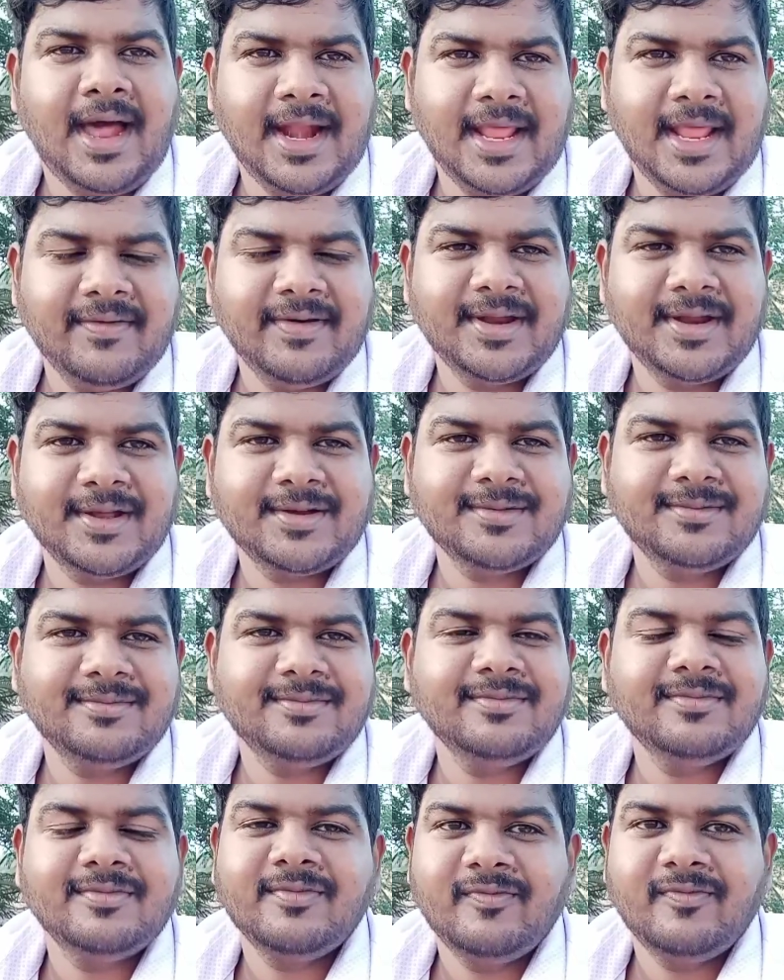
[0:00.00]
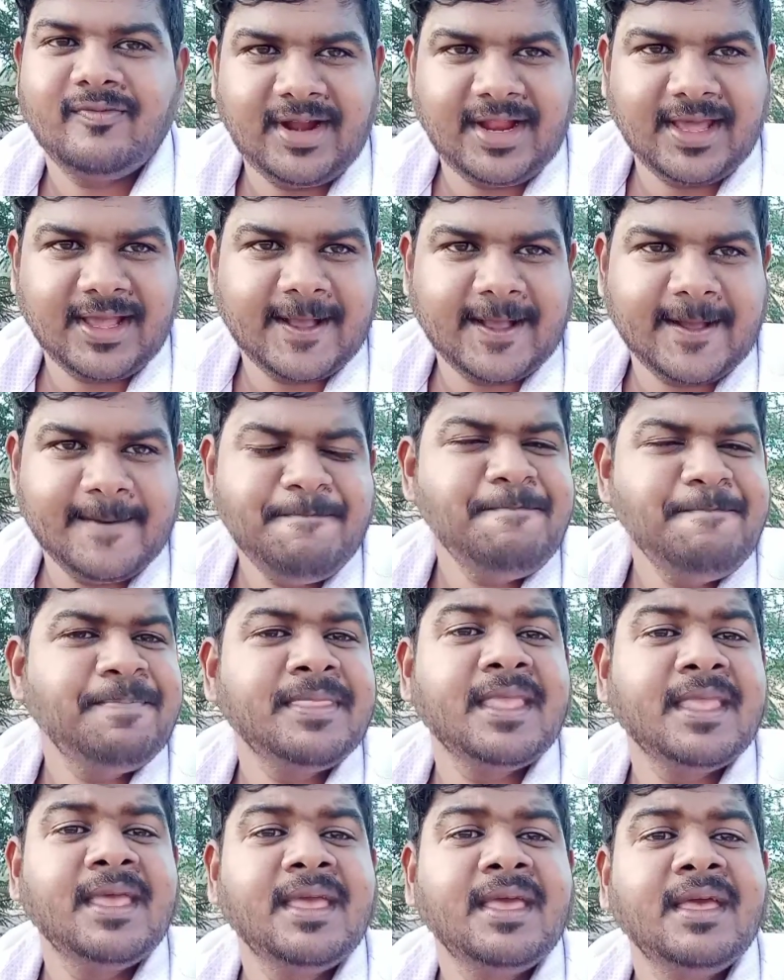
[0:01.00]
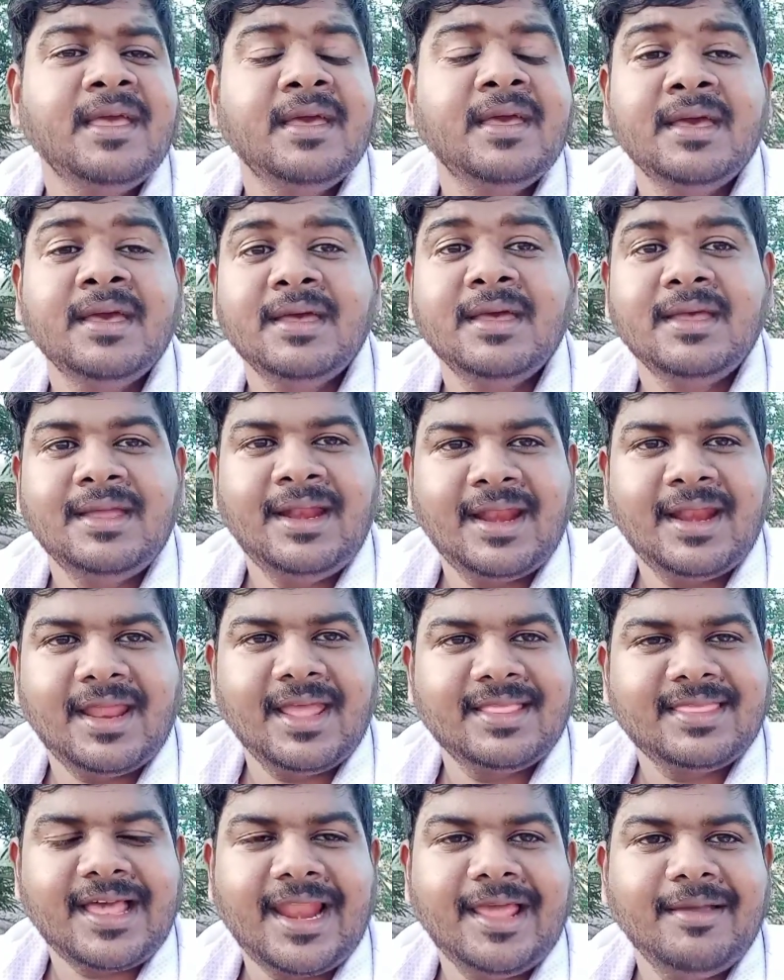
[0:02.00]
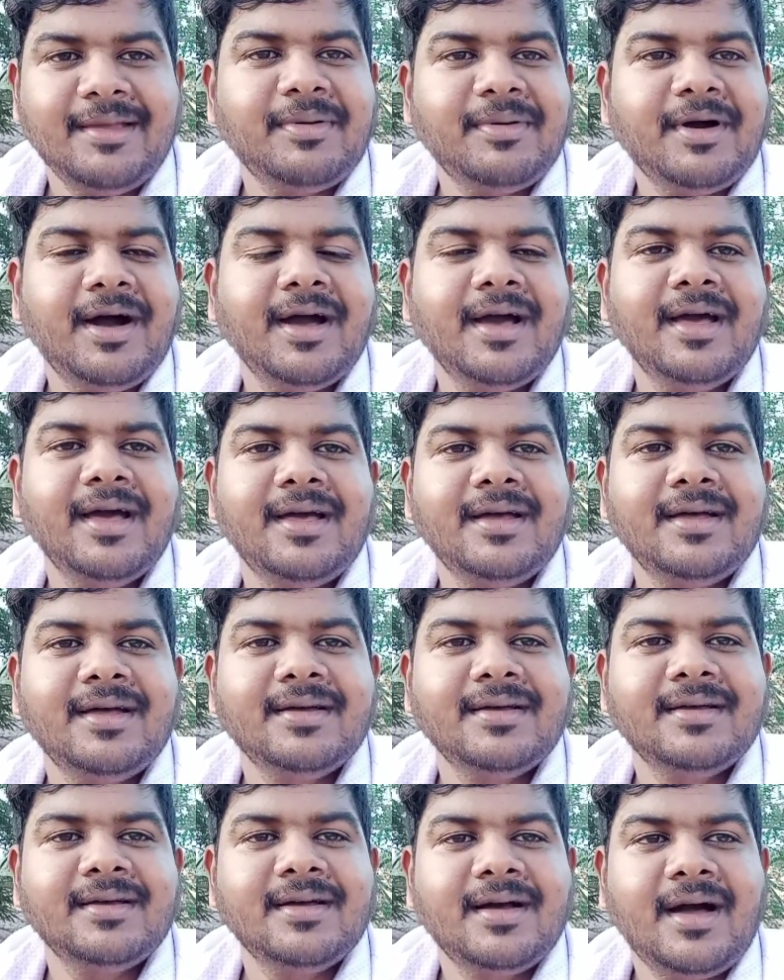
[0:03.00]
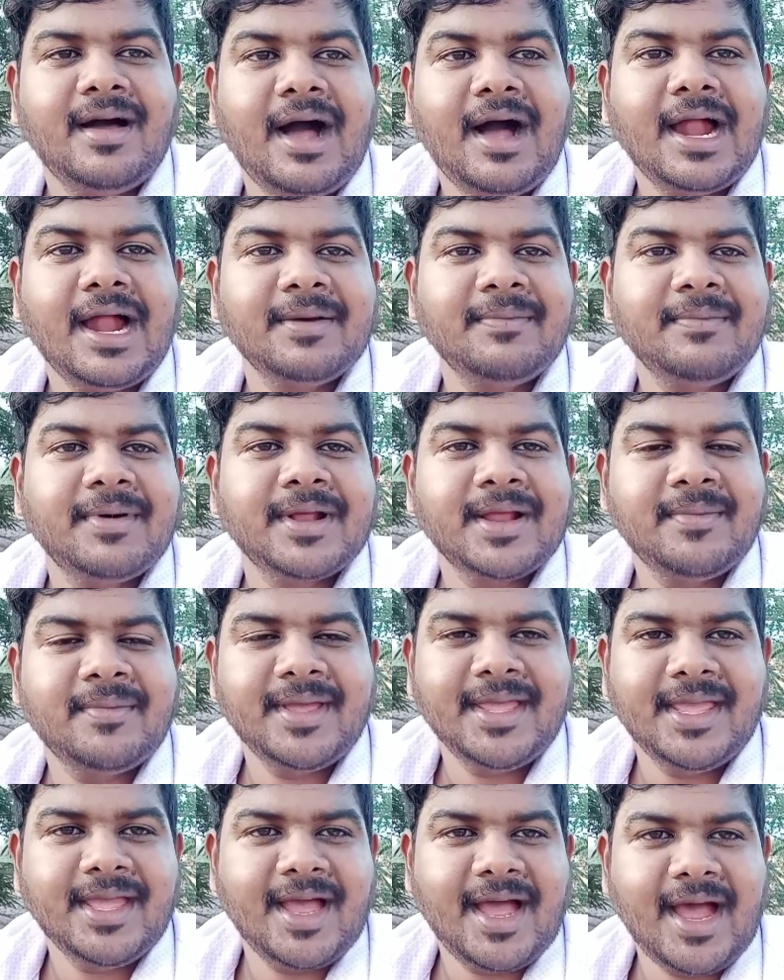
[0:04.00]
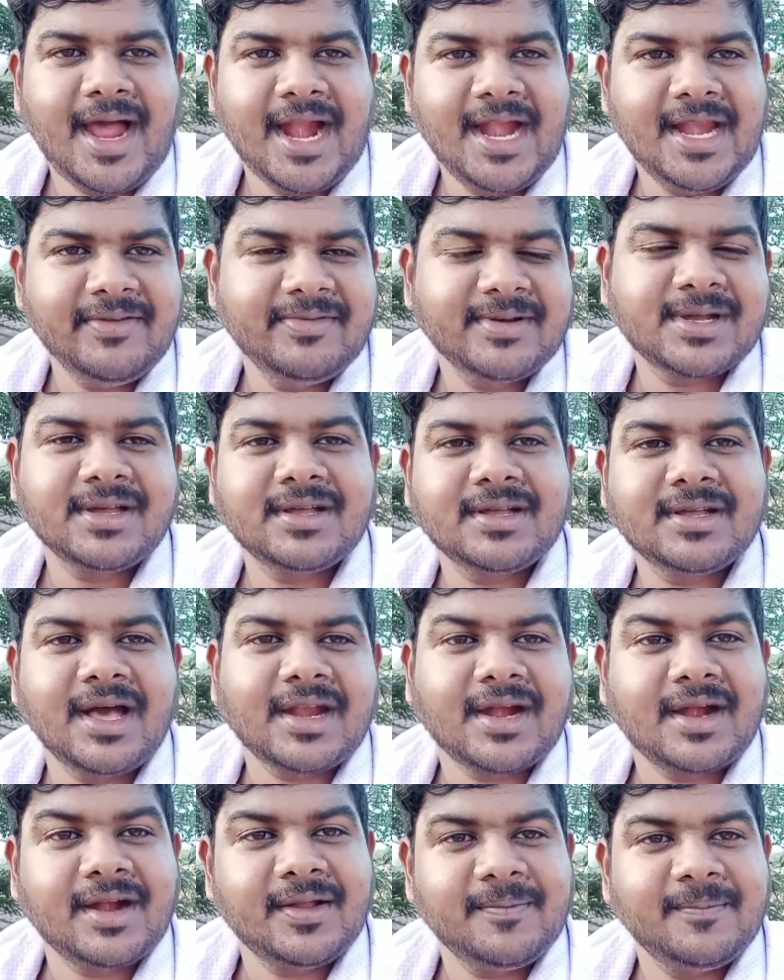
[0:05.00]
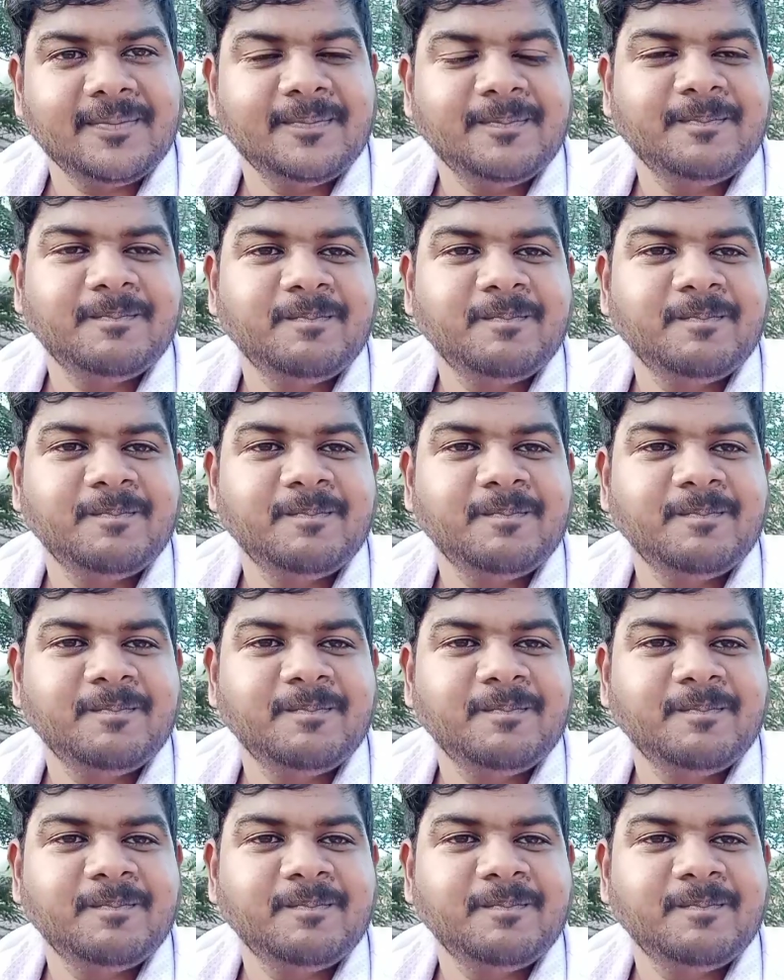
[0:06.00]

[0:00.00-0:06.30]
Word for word: அனைவருக்கும் வணக்கம் இன்றைய தலைப்பாக ஆடம்பரமே அழிவுக்கு காரணம்